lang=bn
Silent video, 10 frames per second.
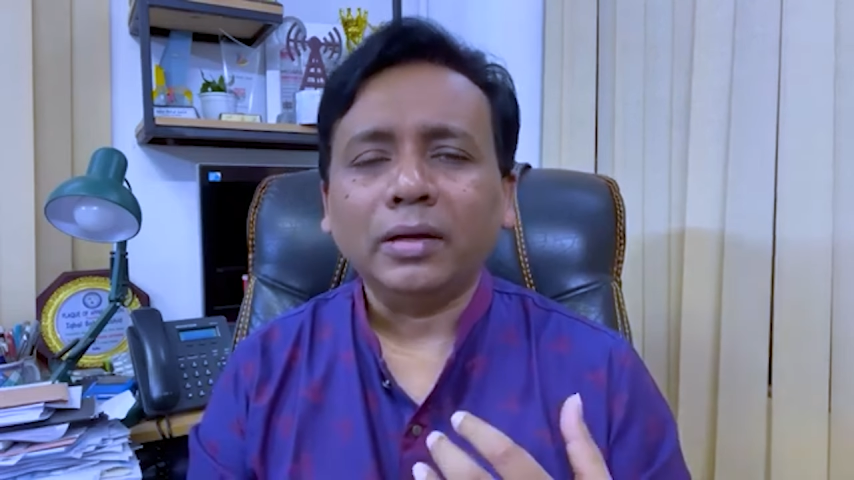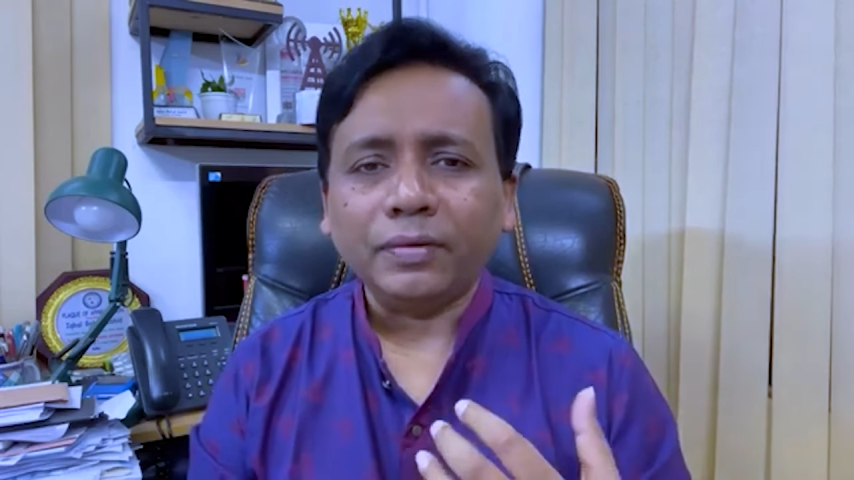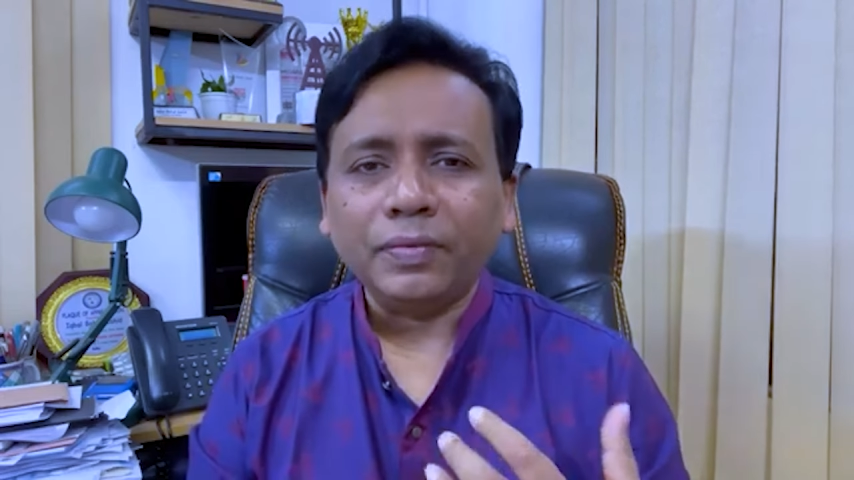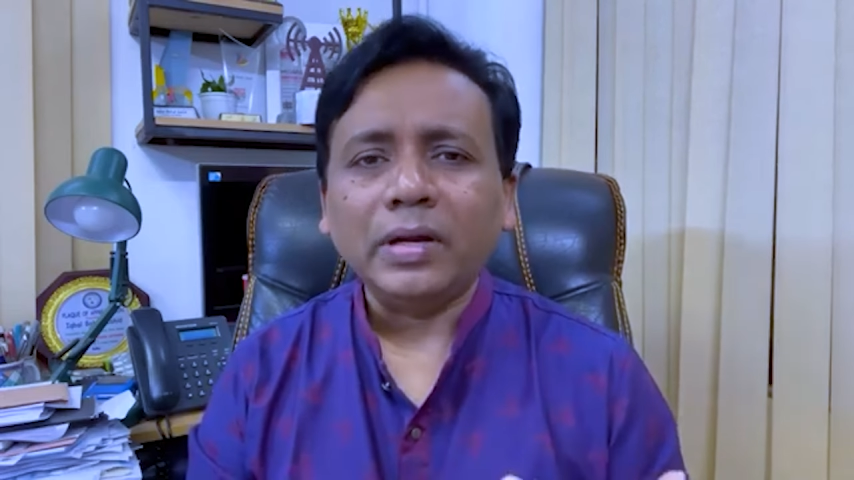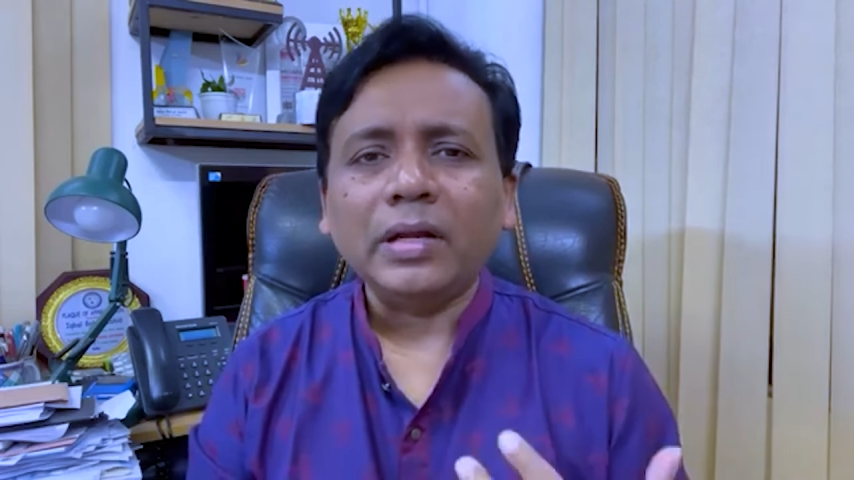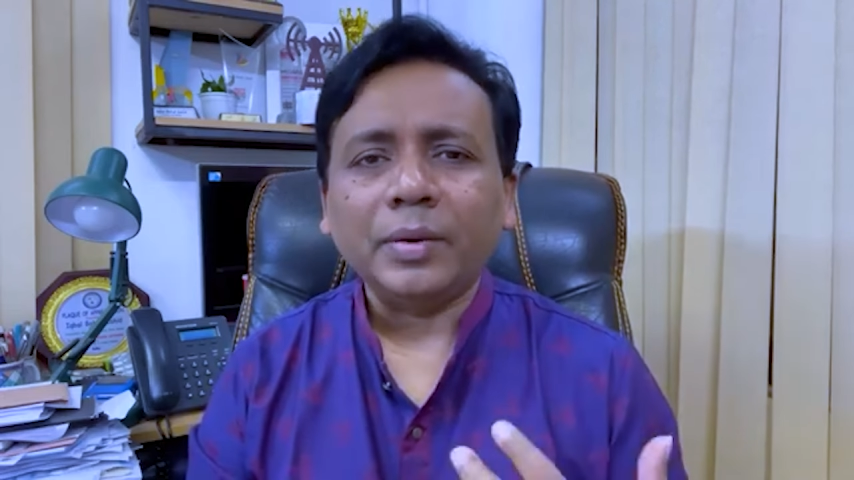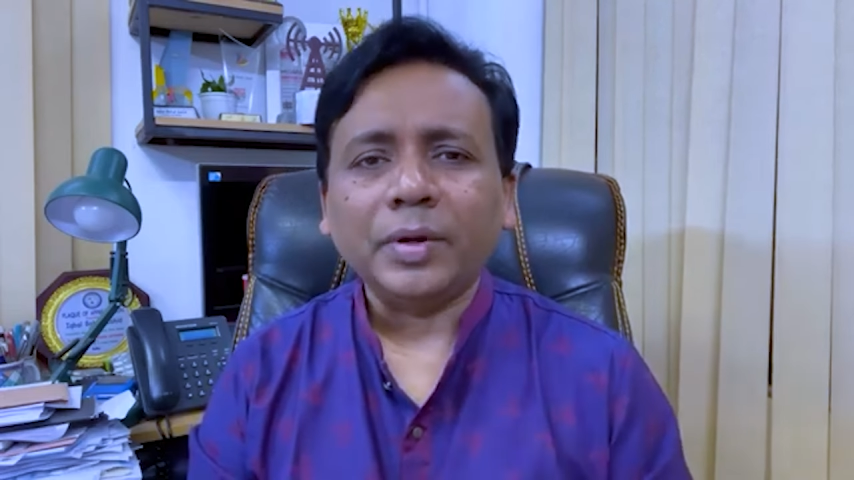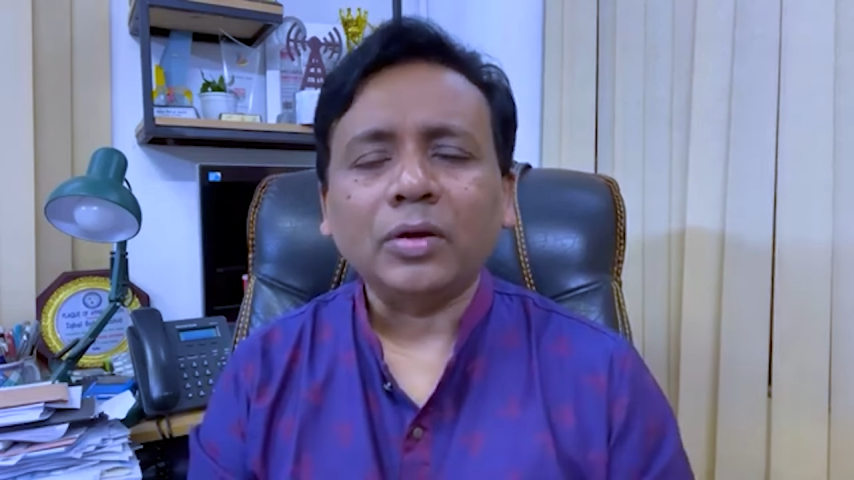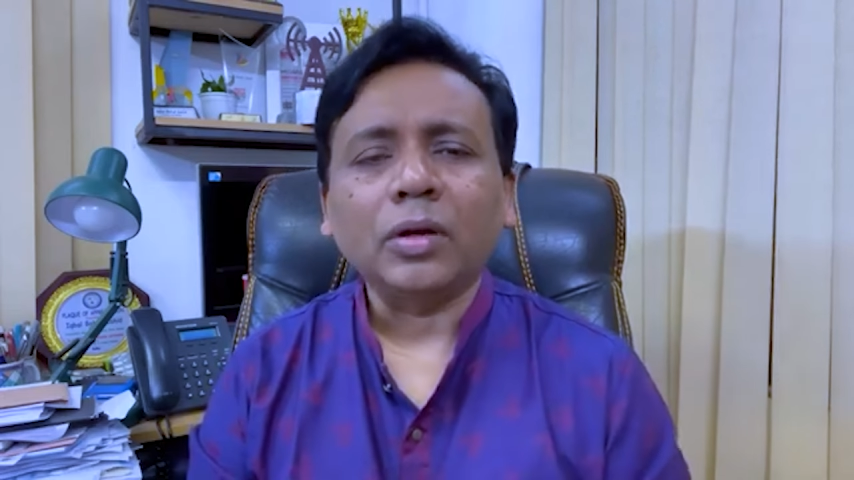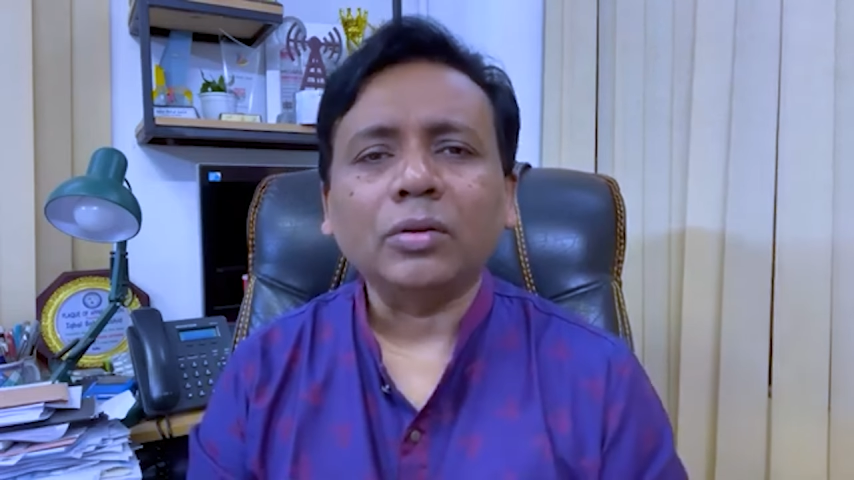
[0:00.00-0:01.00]
ডেফিনেটলি
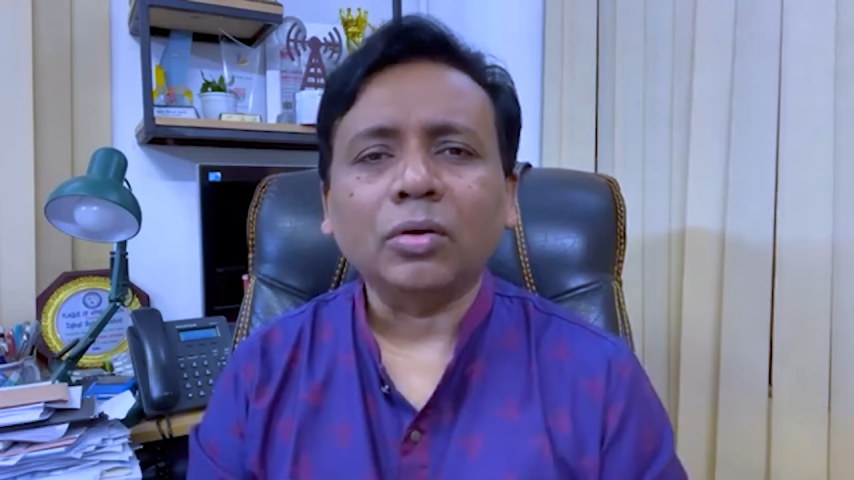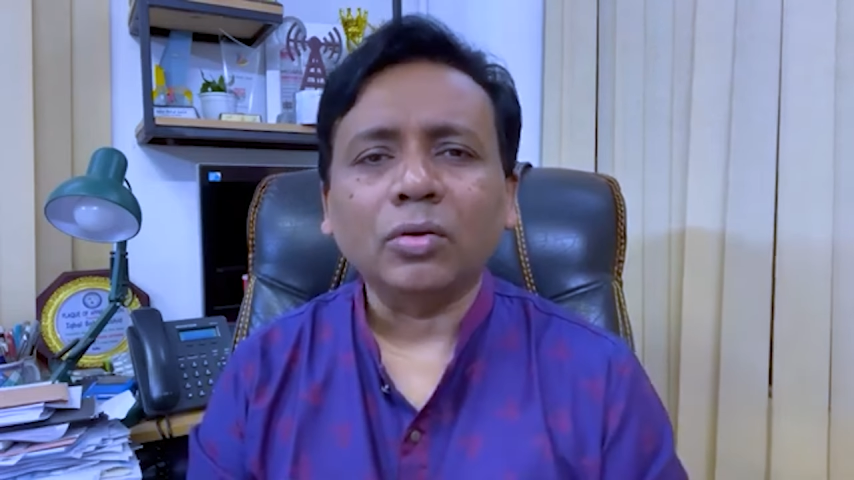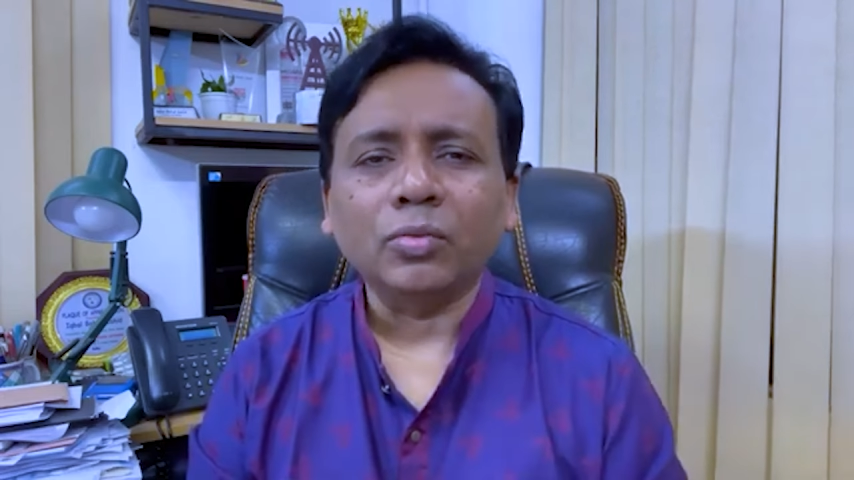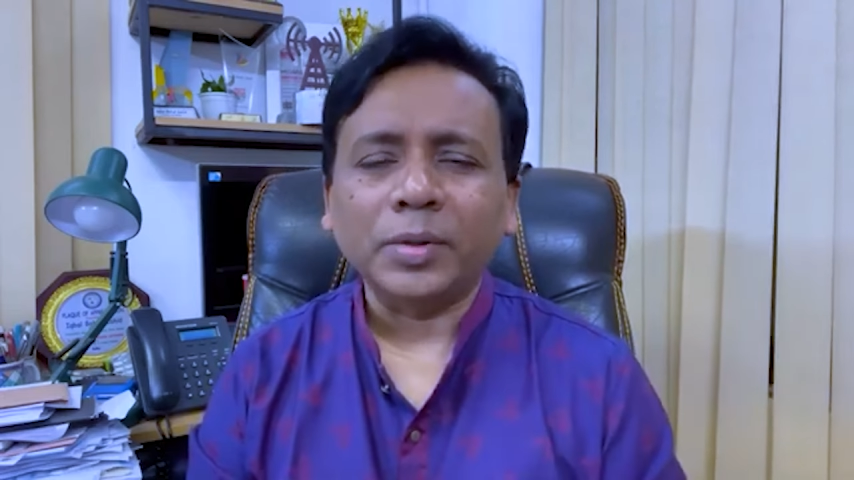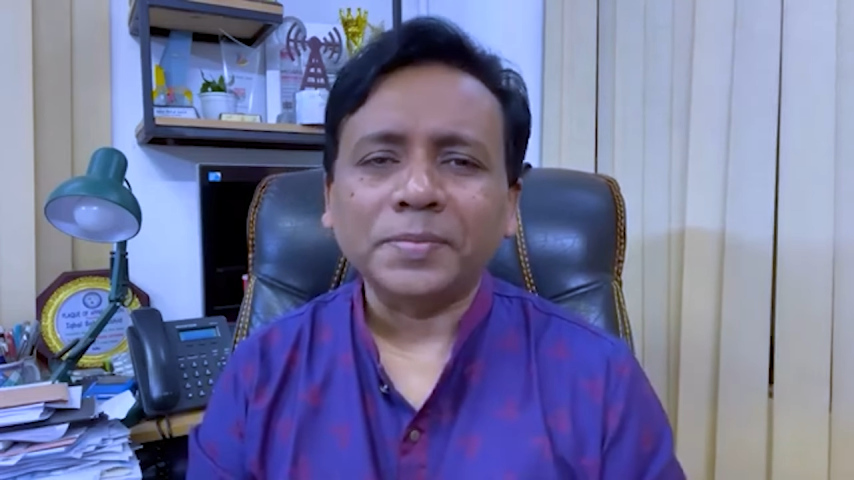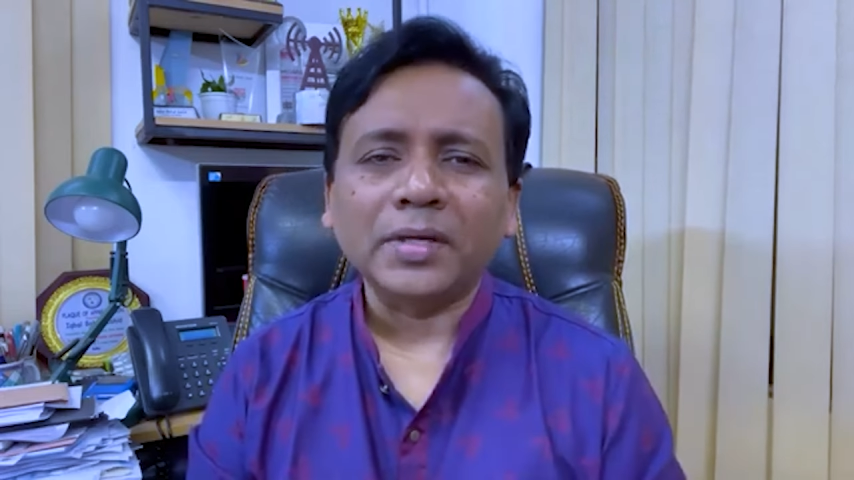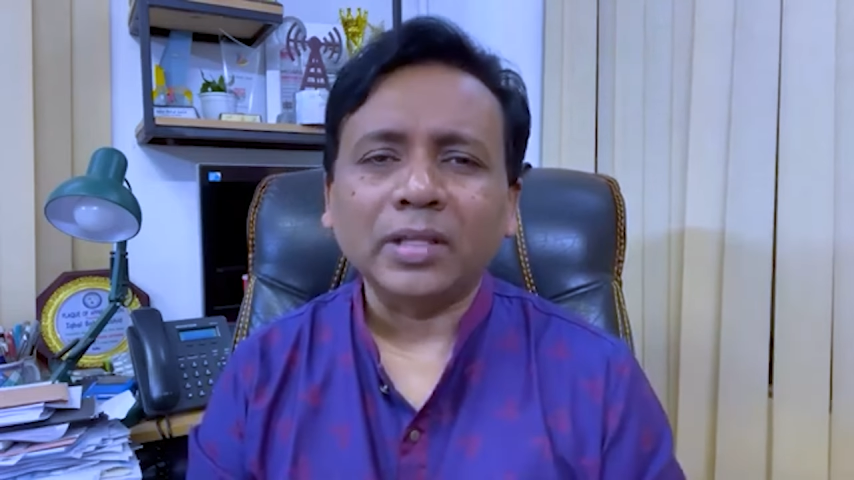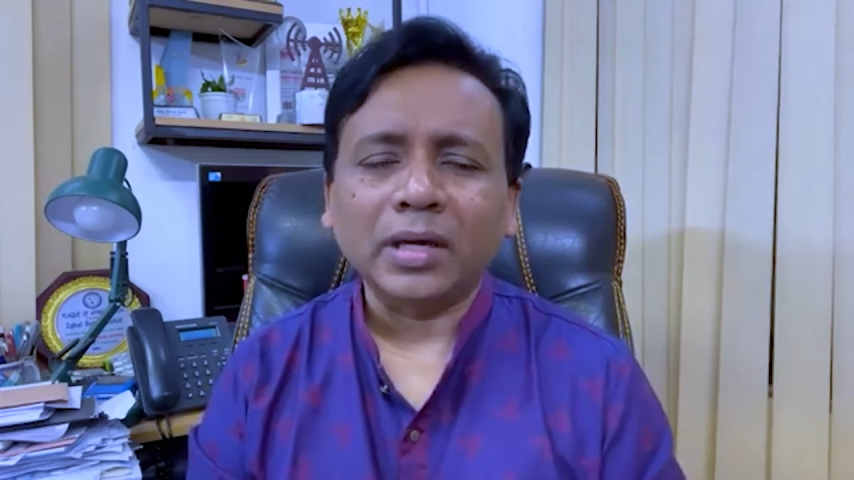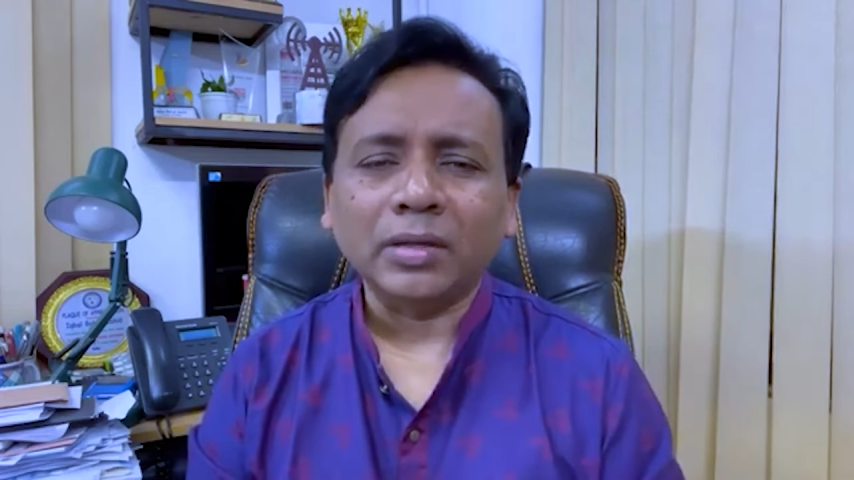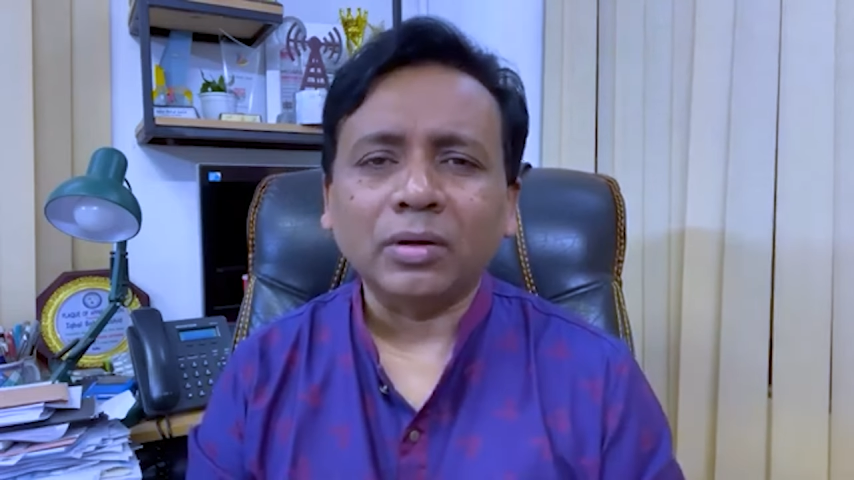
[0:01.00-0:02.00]
আপনার একটা তখন
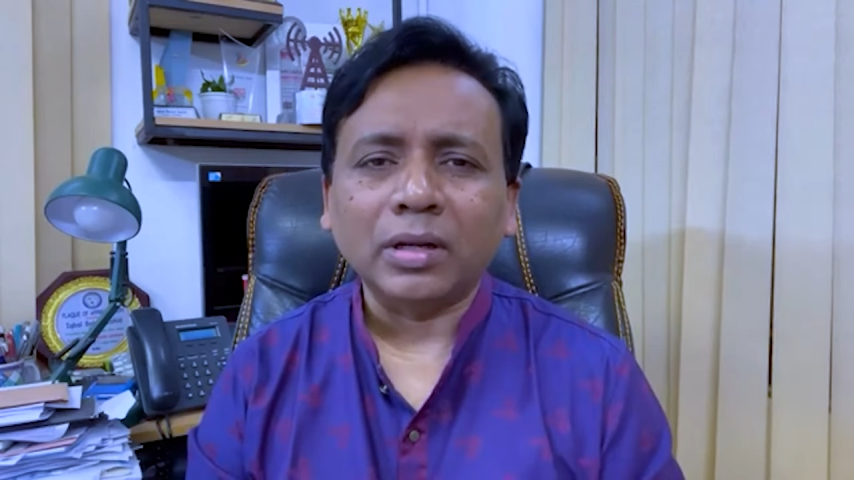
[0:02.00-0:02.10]
ওয়েবসাইট থাকা